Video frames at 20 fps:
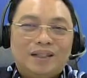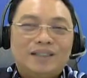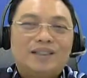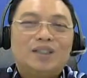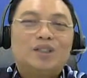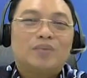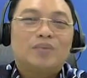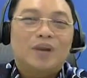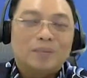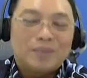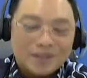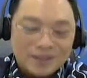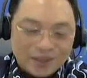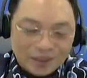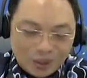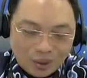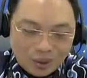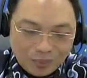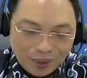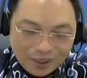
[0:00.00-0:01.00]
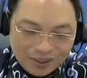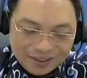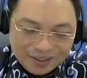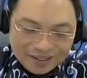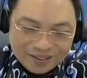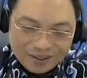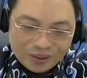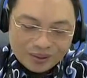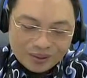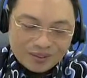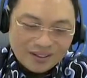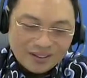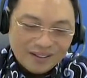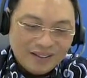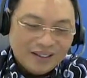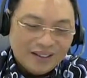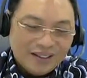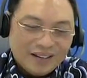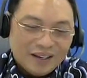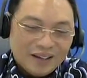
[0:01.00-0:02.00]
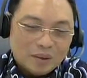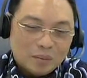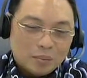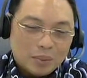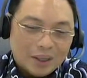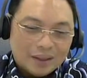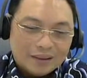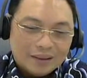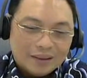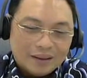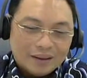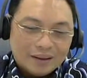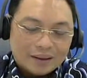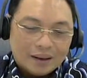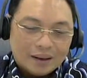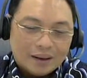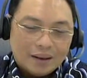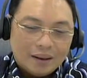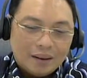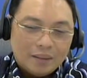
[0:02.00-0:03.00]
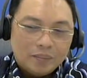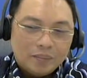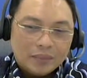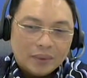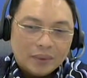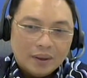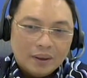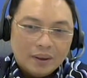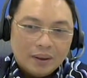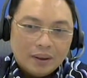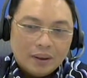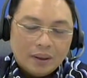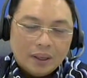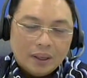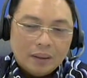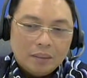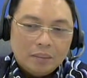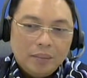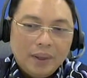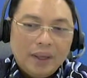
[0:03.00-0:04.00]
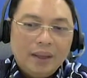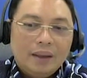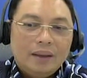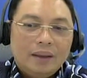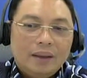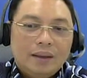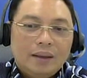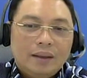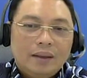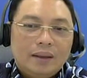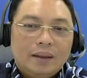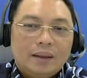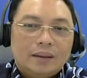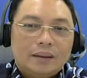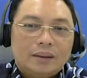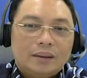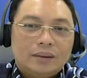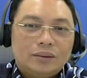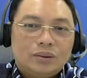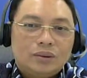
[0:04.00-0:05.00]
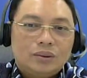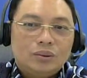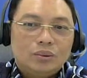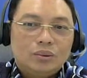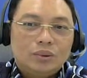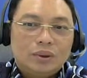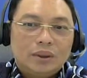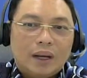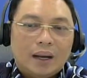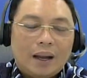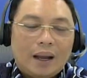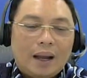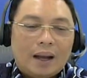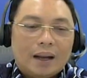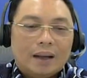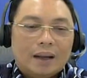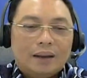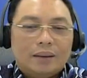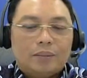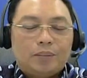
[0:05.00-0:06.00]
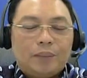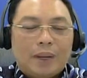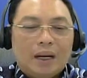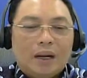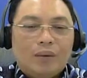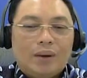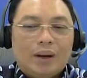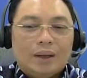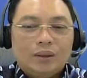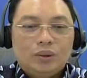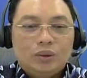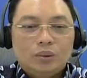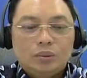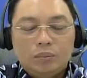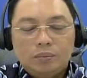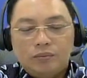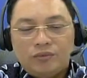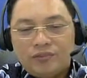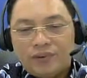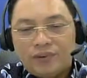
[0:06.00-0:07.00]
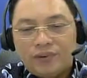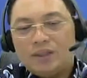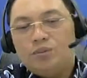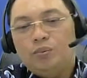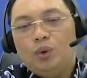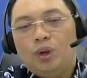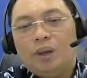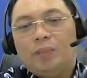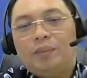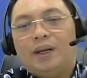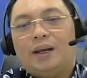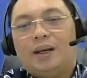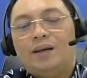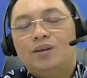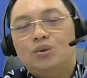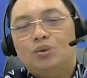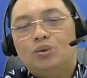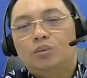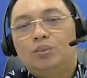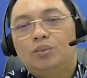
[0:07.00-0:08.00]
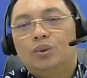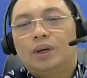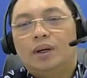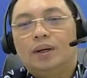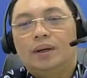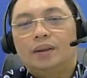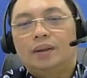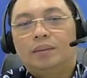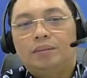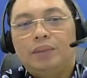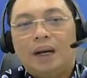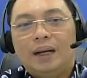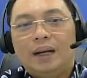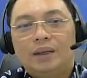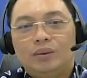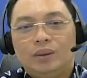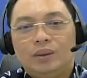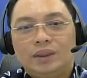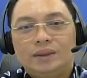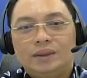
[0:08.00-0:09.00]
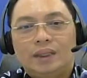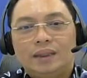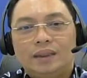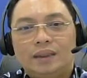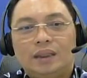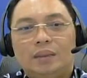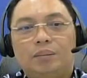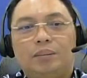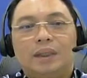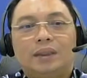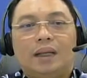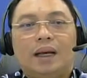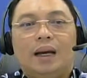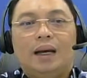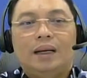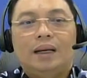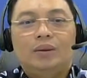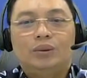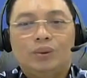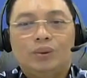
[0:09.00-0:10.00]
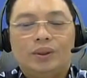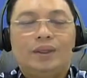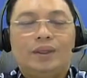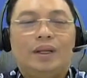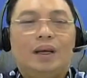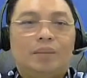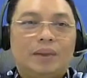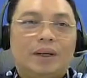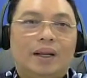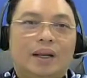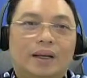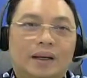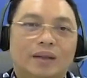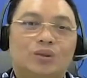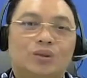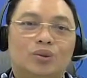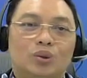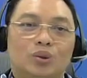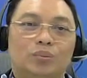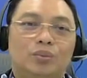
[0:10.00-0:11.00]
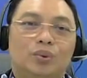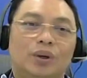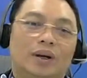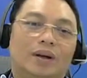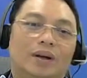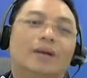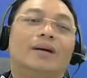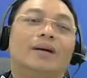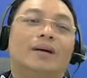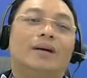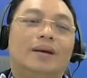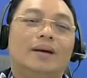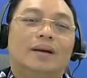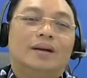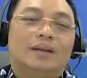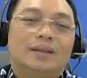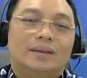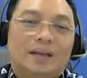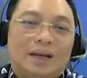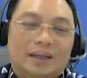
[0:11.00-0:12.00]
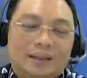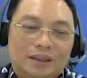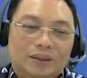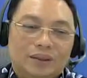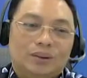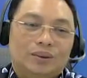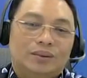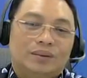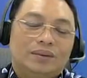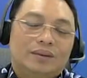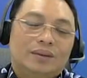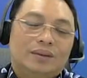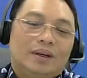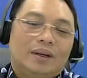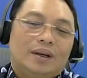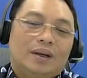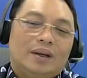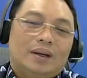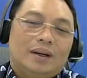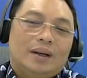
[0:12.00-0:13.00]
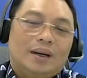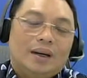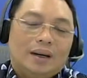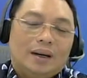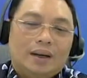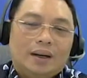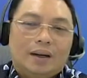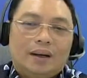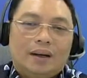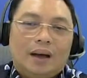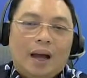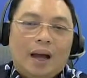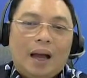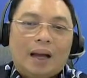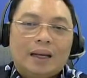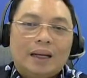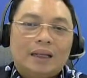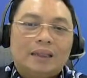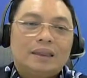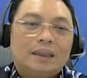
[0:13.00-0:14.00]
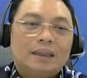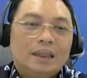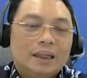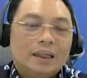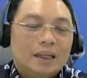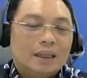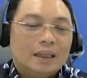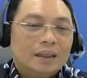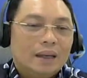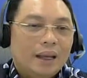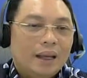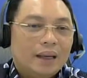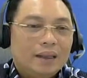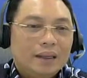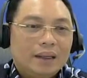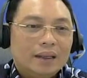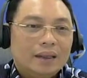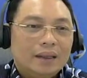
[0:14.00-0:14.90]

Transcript: this is my personal opinion honestly but um, BI sudah pada waktu Fed mulai menaikkan suku bunga, Bank Indonesia tetap bertahan untuk tidak menaikkan suku bunga saat itu. Uh, agak sedikit